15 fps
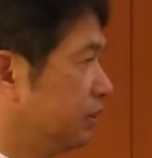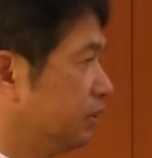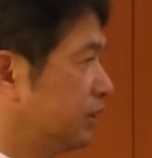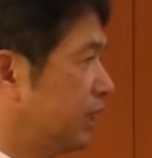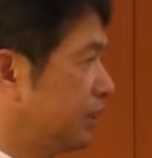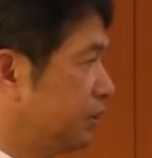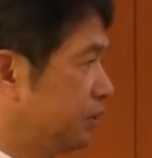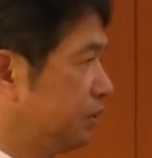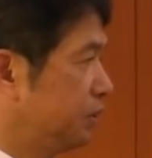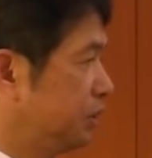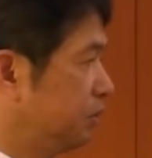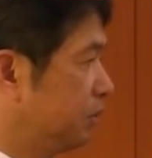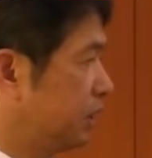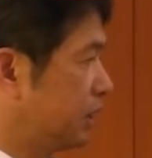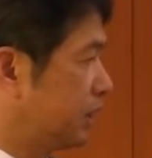その作業
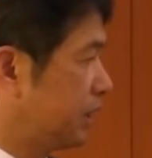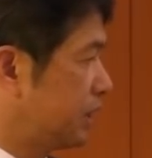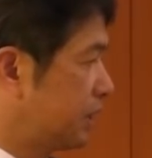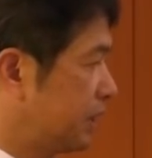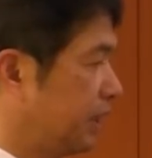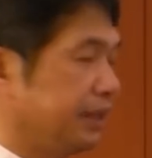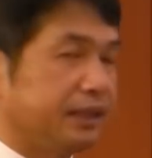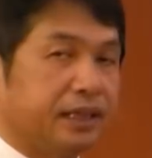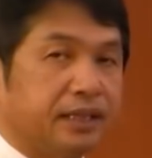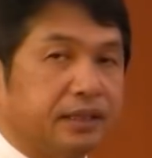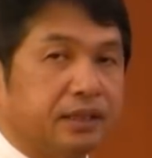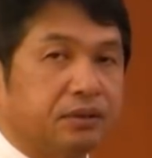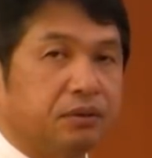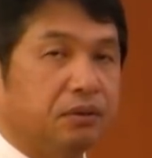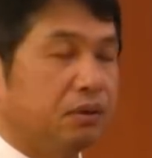中もですねしっかり対
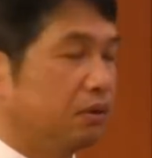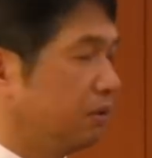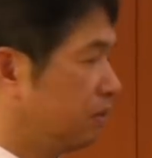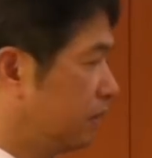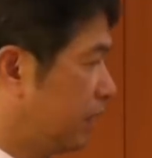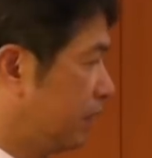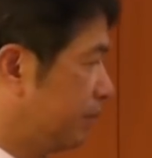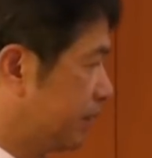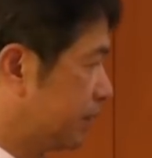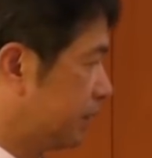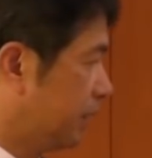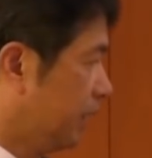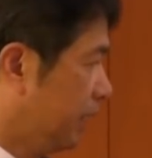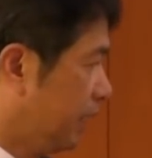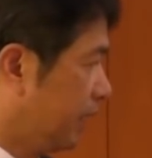策を行いま
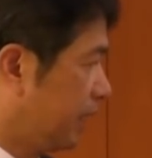す